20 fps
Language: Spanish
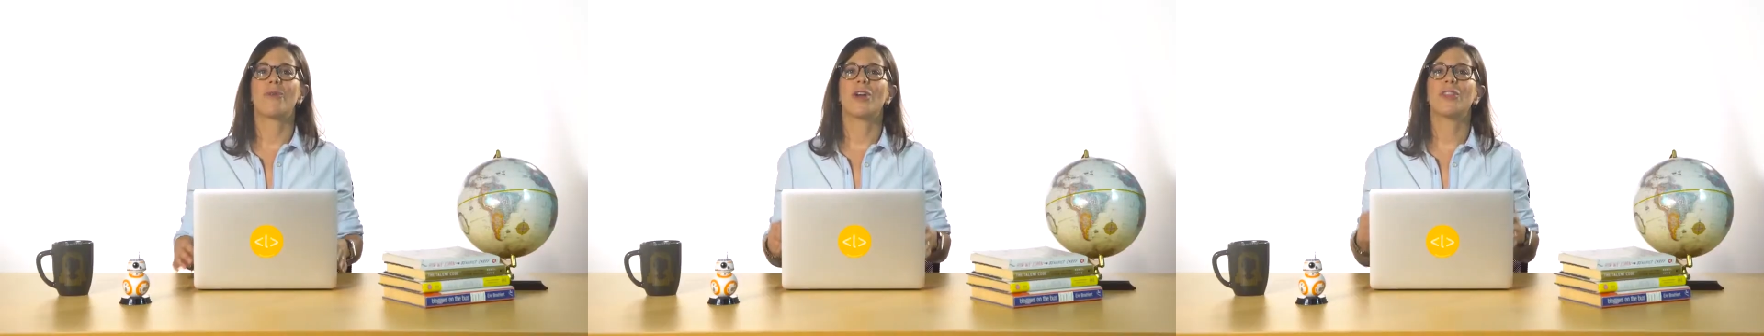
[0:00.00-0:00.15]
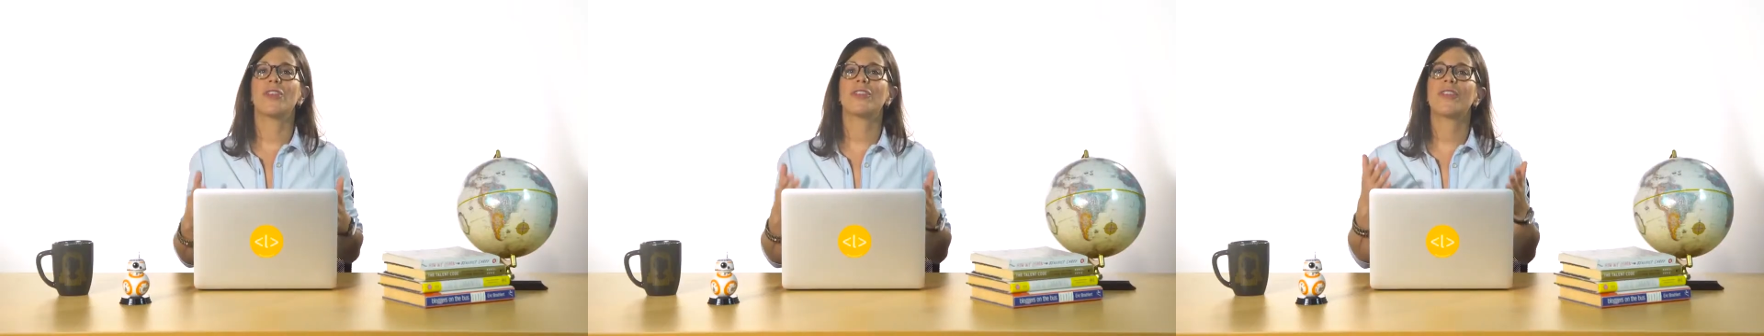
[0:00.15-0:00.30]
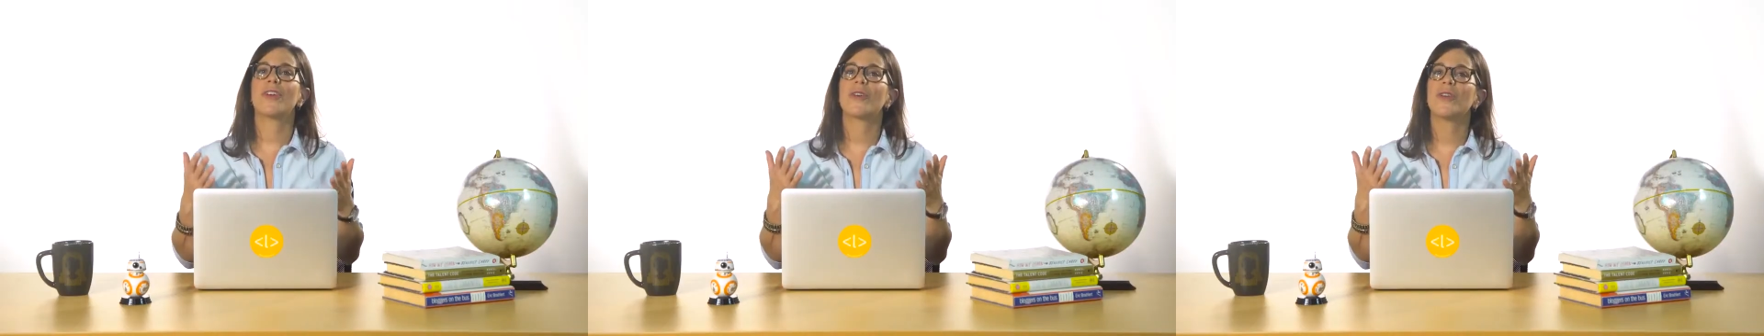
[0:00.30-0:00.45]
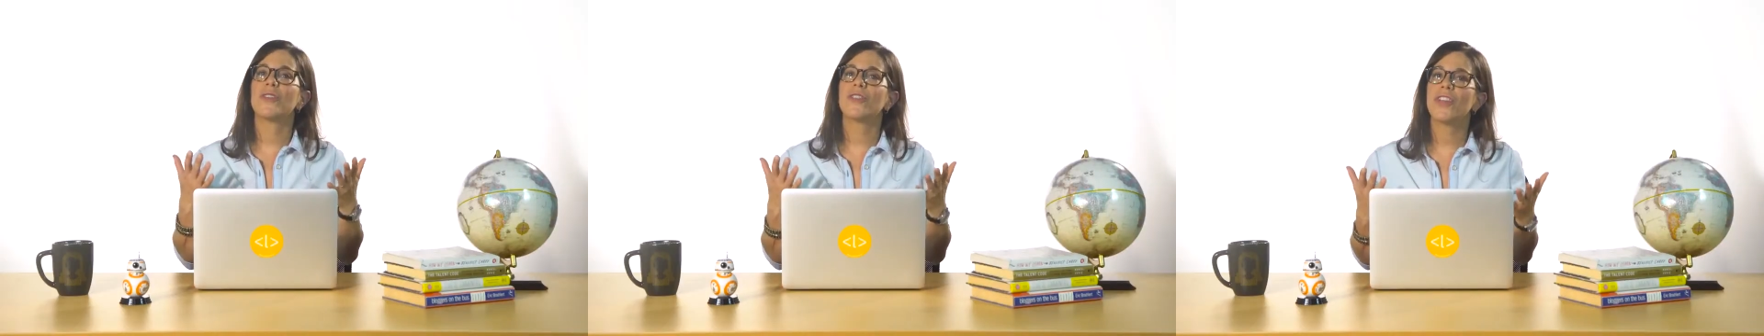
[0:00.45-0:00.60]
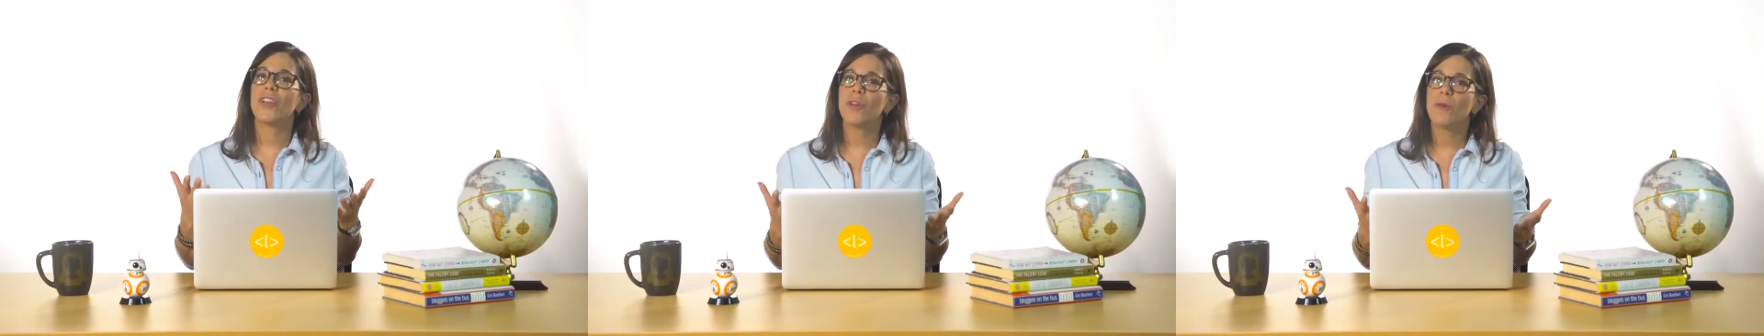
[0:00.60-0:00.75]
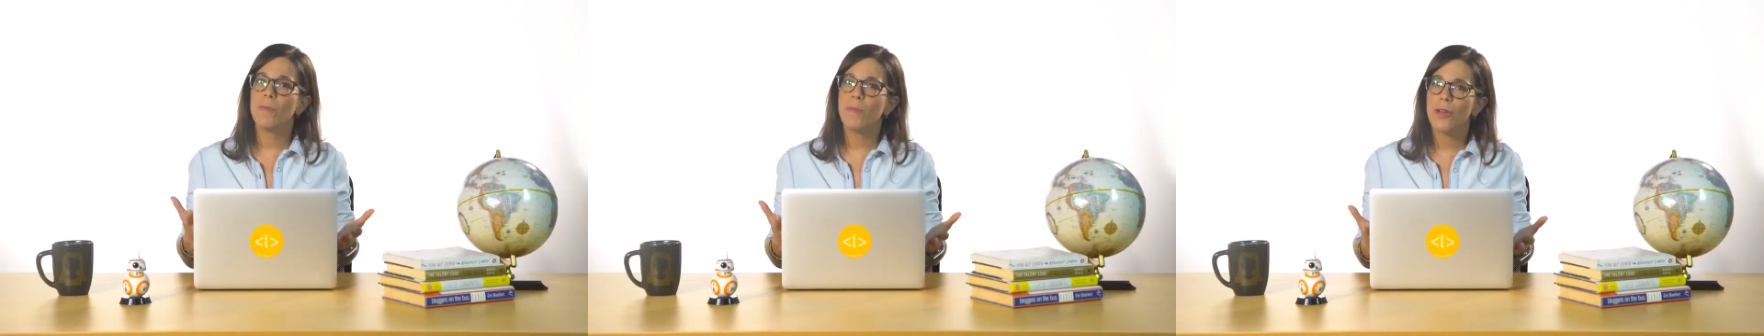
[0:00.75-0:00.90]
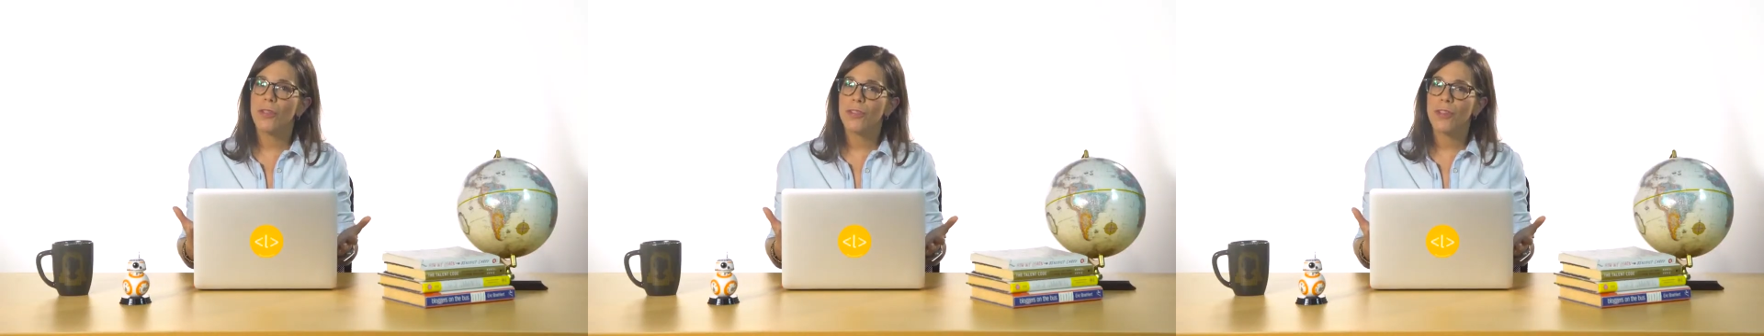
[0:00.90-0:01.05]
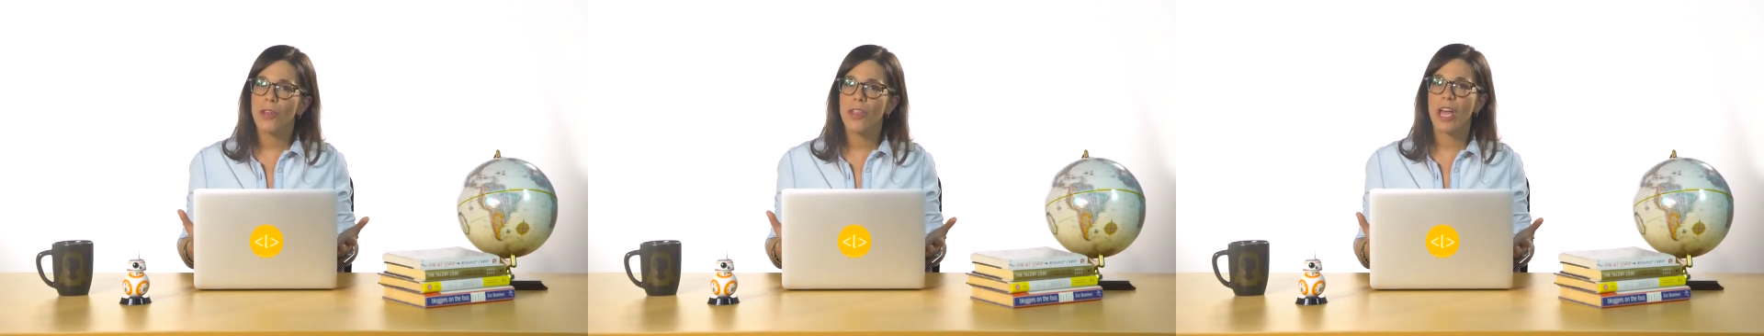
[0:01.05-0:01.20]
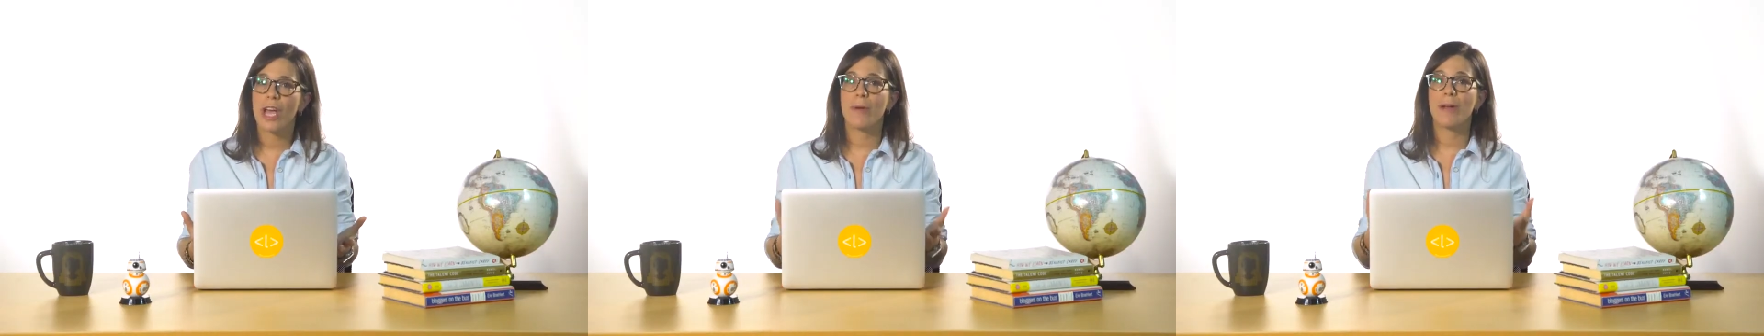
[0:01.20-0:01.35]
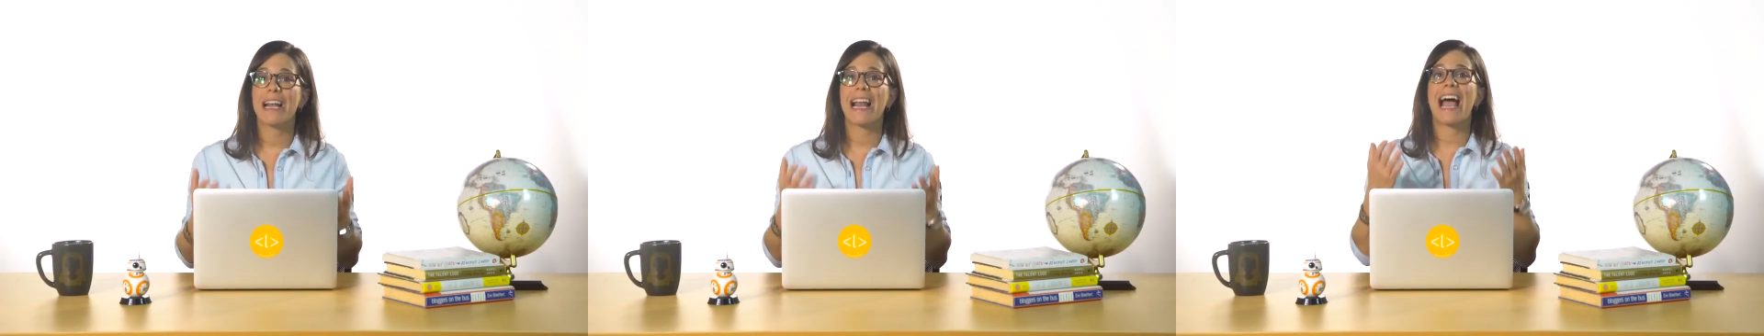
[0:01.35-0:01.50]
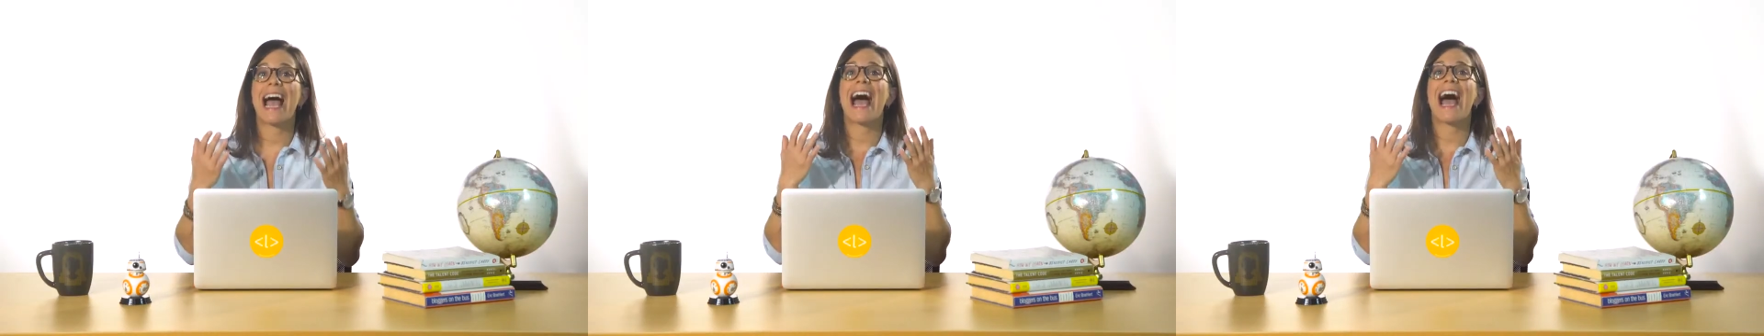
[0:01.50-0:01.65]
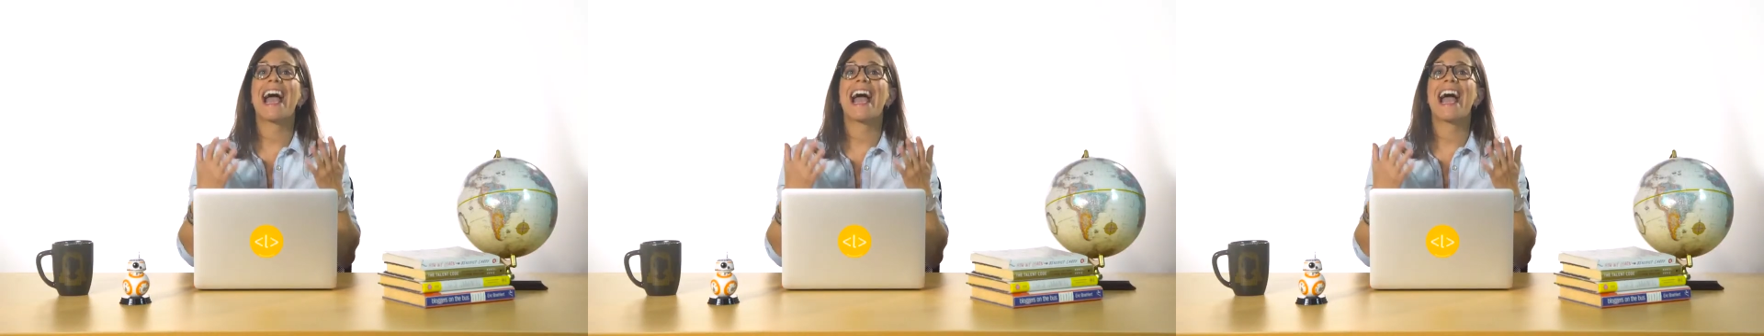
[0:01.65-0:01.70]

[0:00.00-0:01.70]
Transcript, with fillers: Cuando se consigue un punto débil,